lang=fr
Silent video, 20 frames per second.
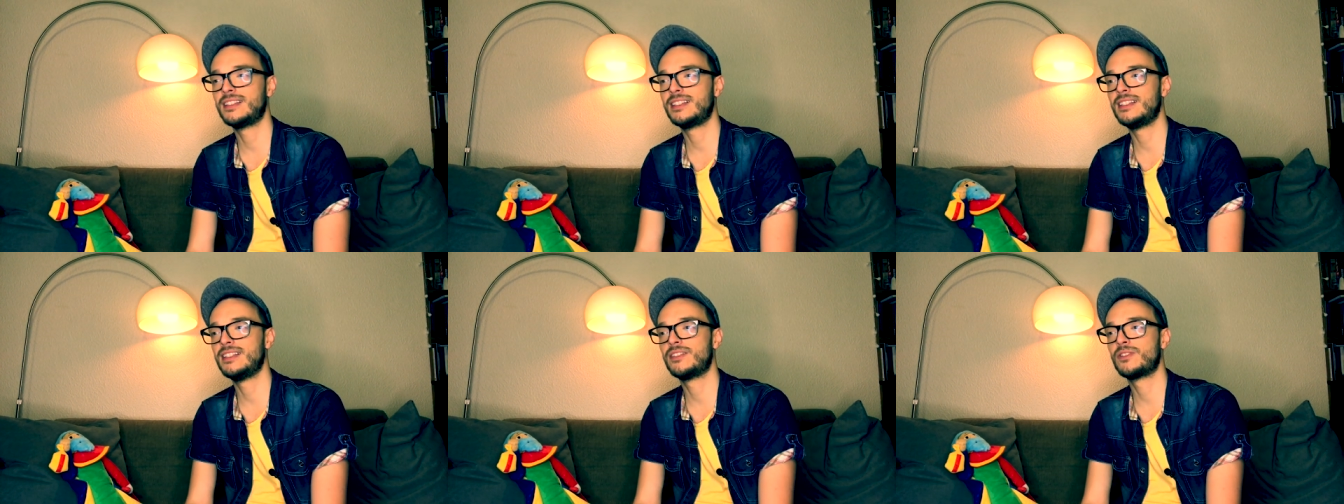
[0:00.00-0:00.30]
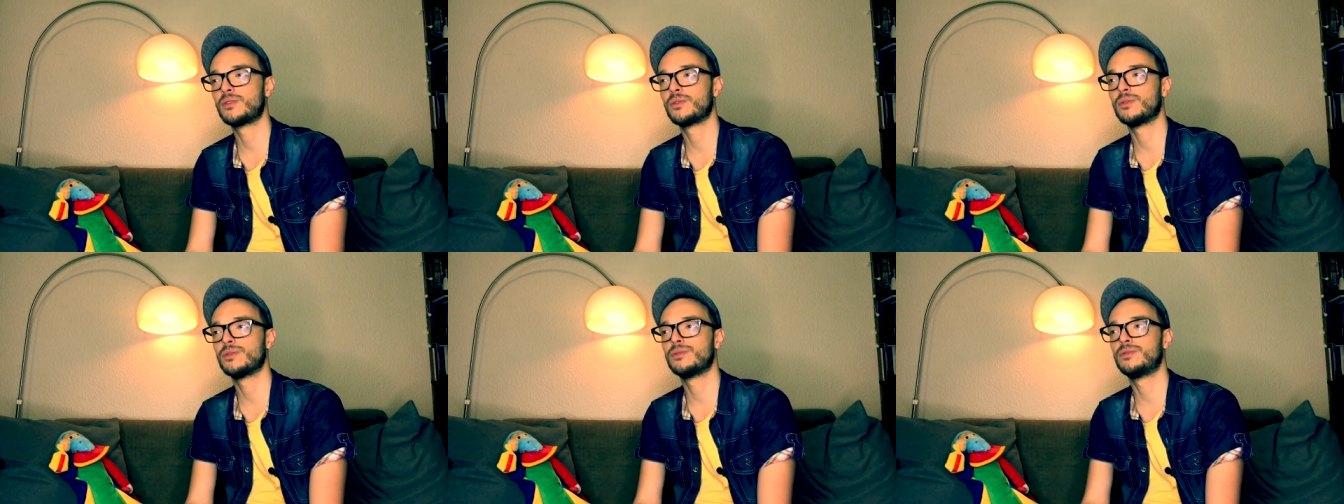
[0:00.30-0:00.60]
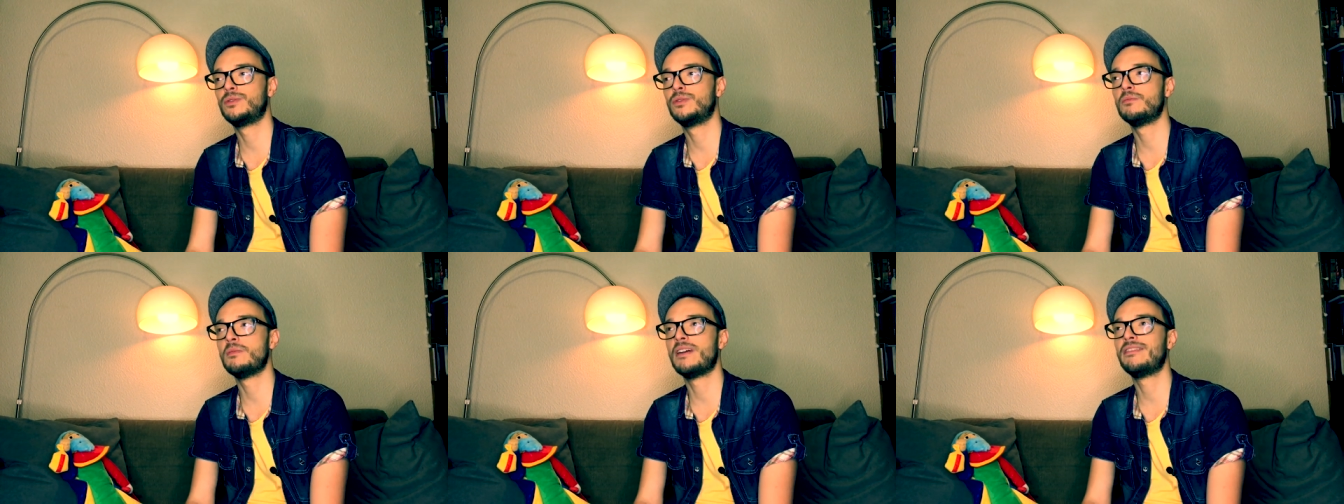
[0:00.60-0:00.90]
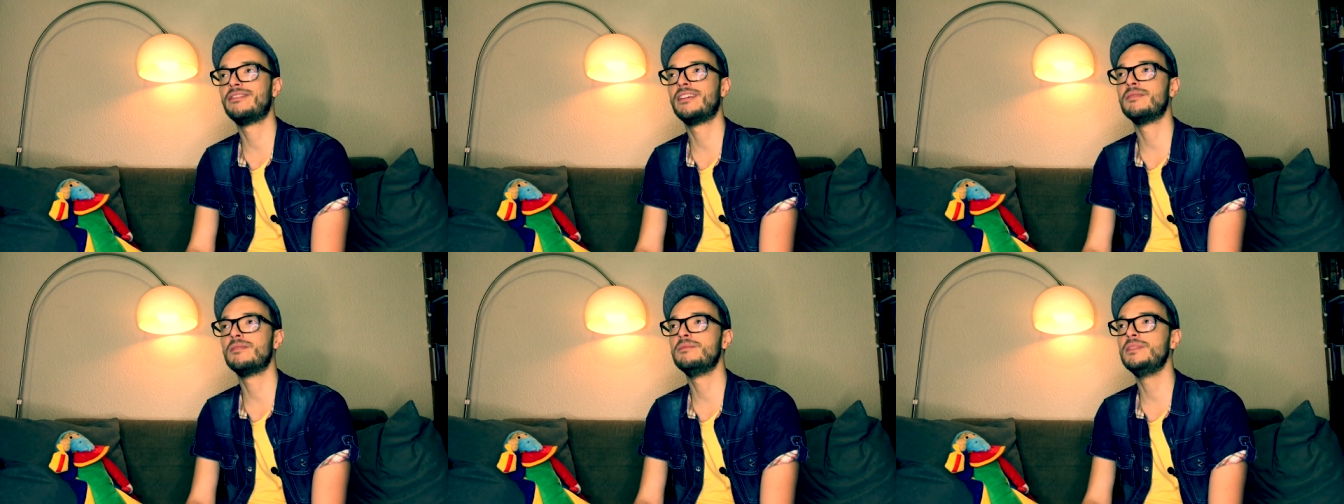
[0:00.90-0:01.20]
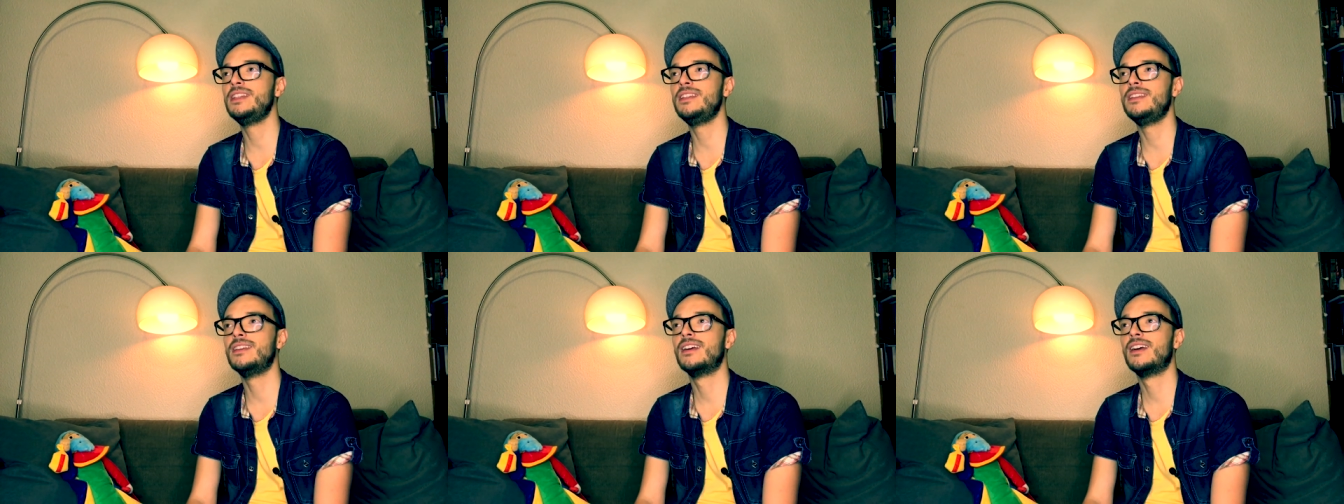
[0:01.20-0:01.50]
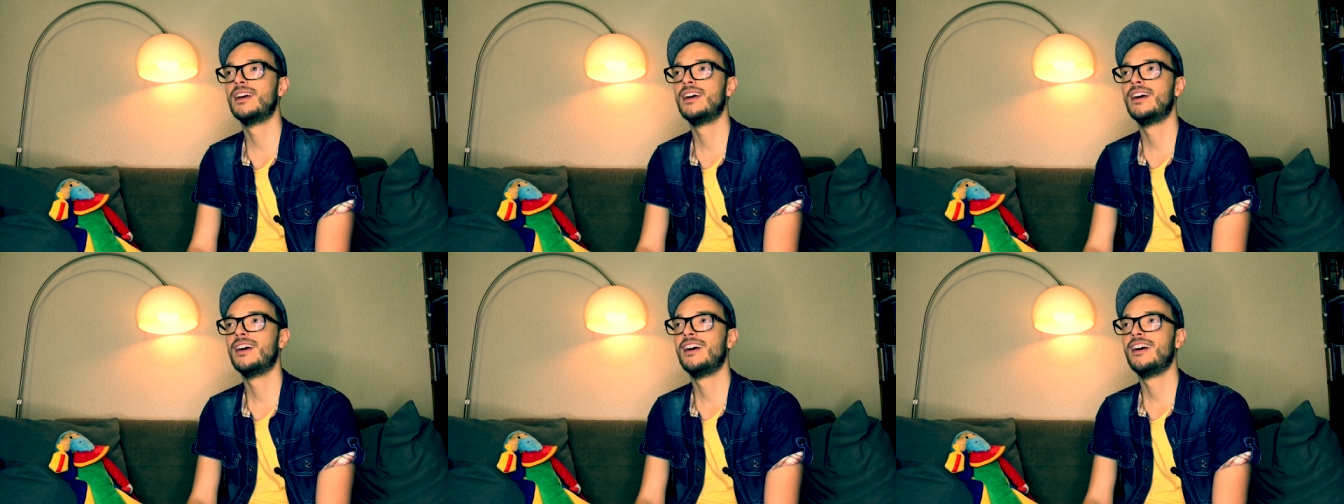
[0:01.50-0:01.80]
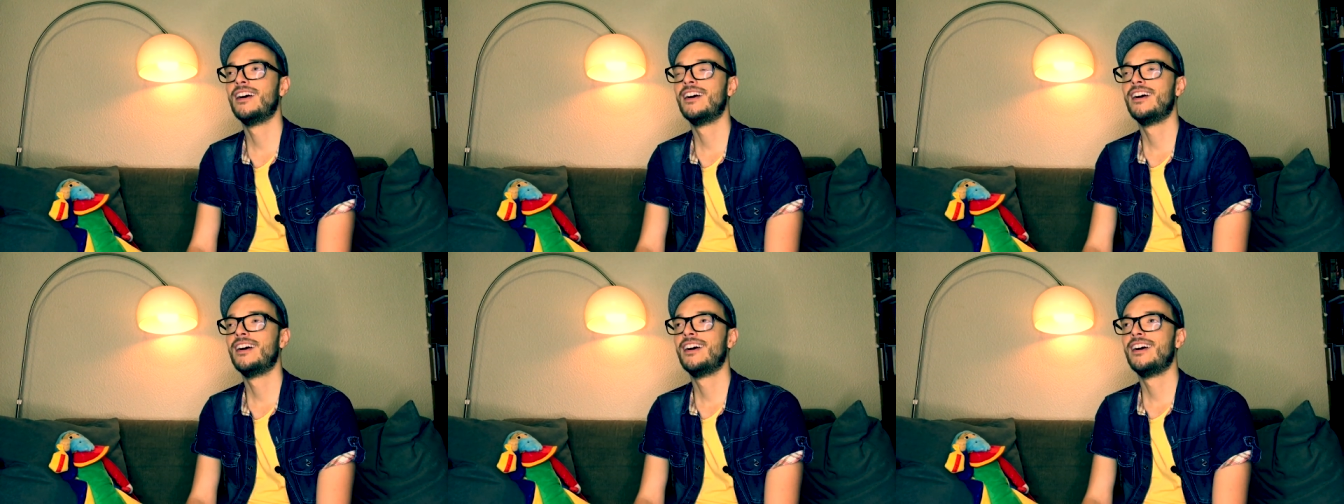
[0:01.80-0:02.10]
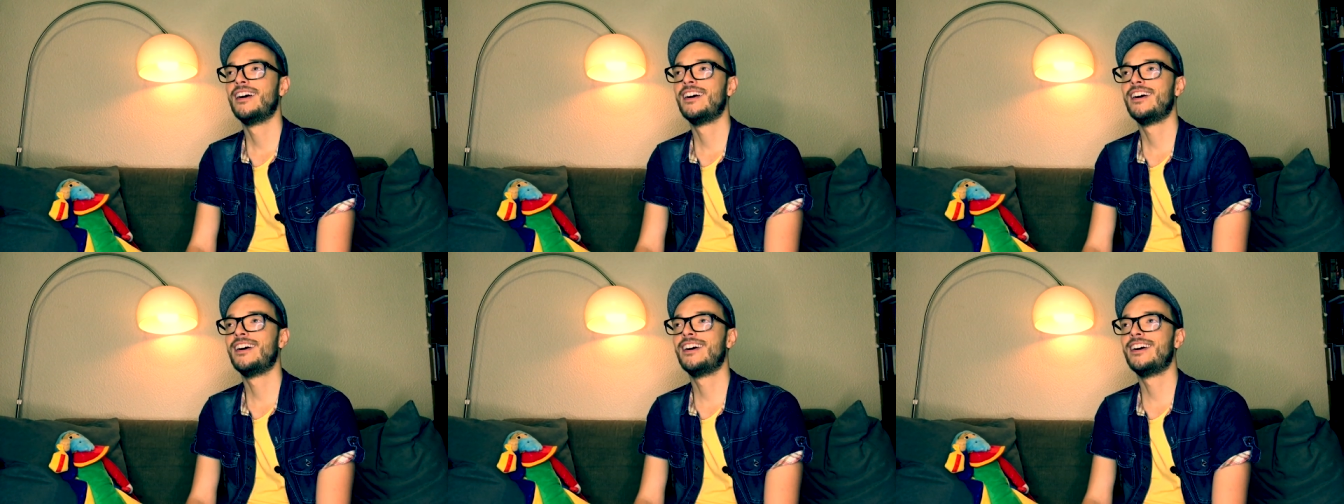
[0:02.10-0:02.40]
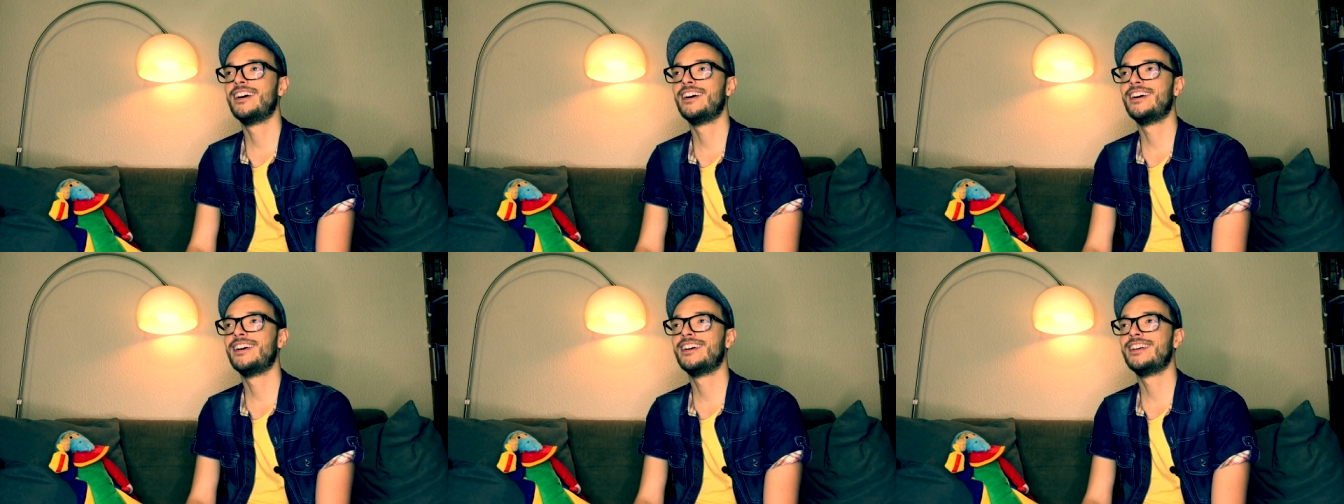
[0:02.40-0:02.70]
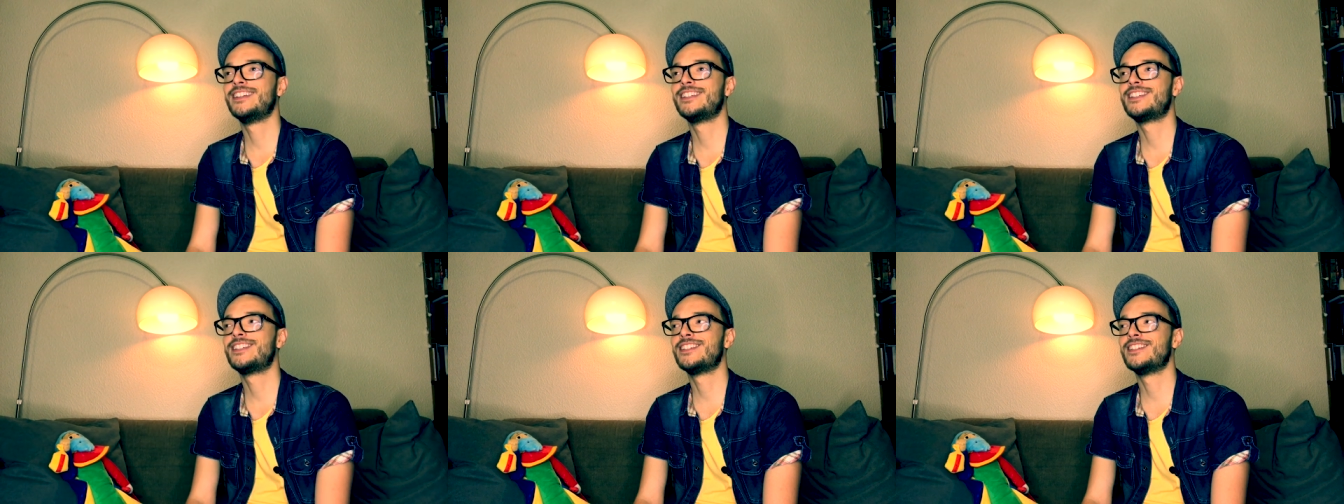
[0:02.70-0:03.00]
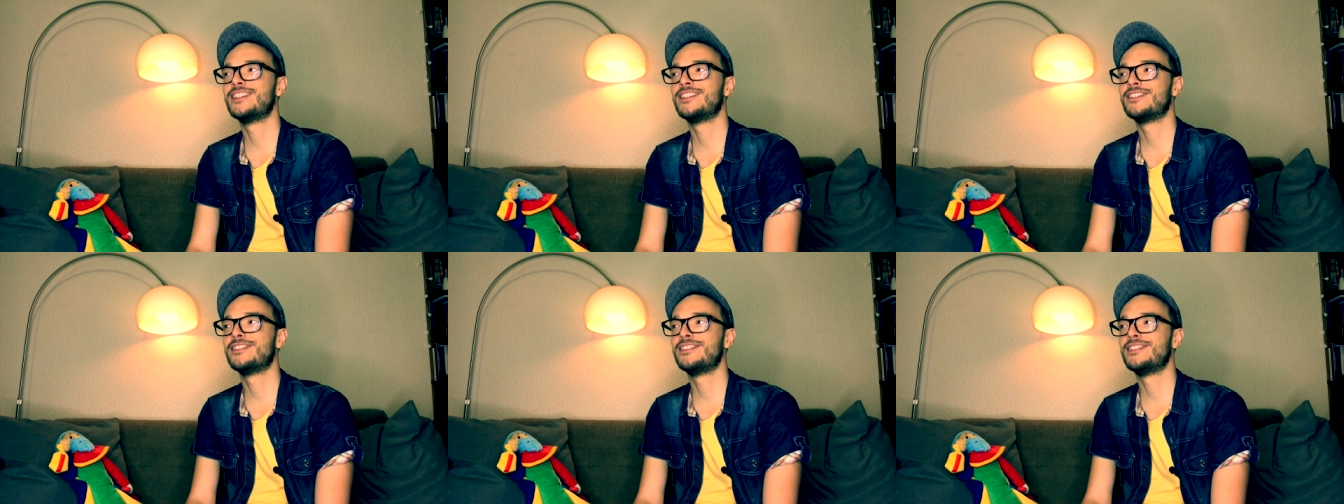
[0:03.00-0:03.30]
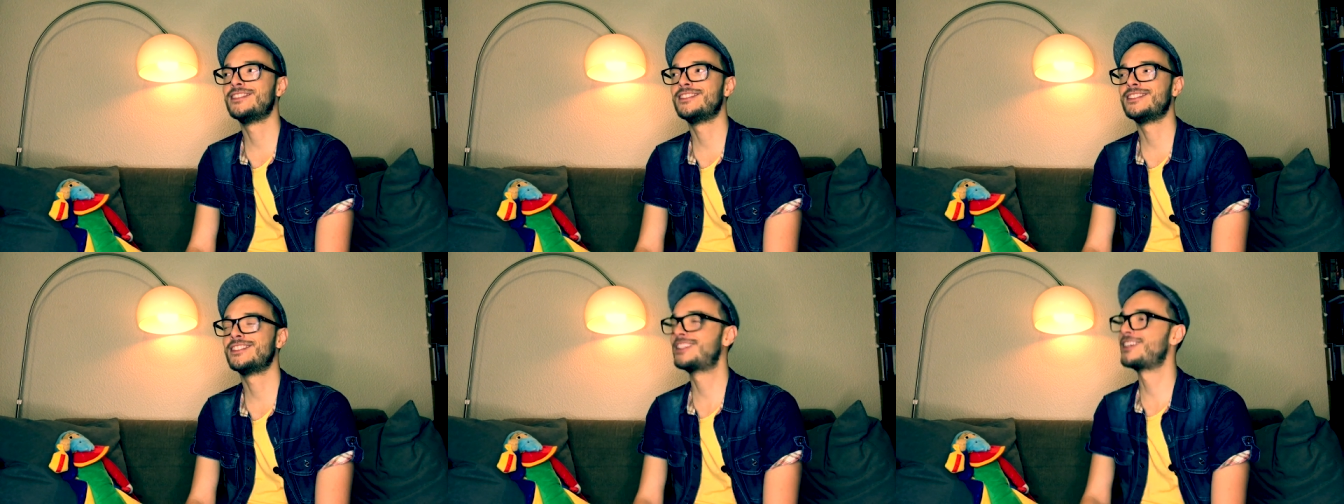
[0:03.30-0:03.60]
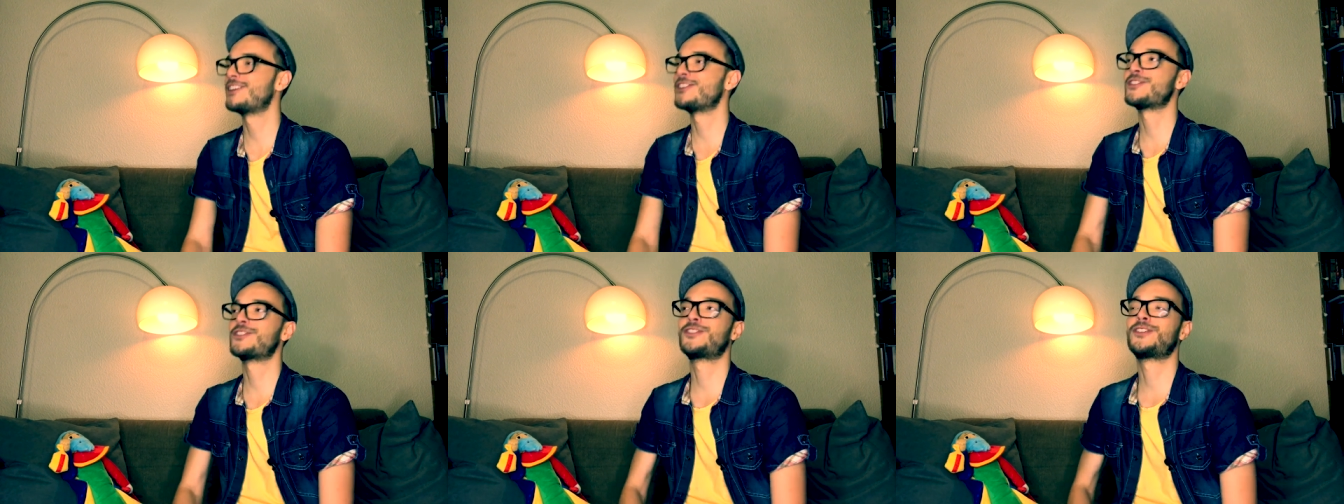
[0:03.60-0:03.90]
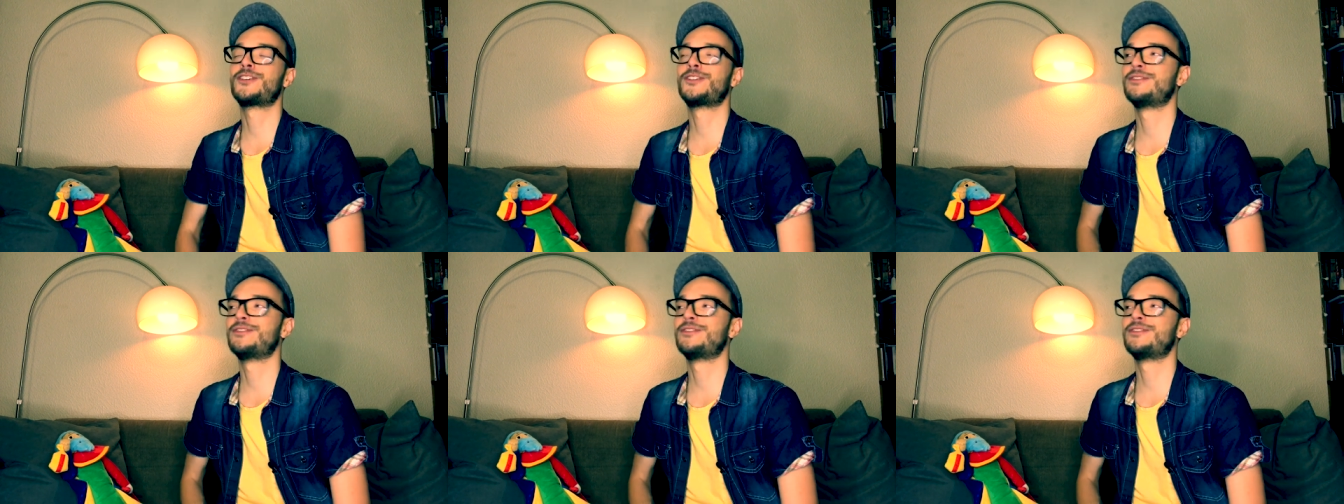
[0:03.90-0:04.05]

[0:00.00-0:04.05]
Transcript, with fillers: qui sont de ma famille. Je, euh, quand je,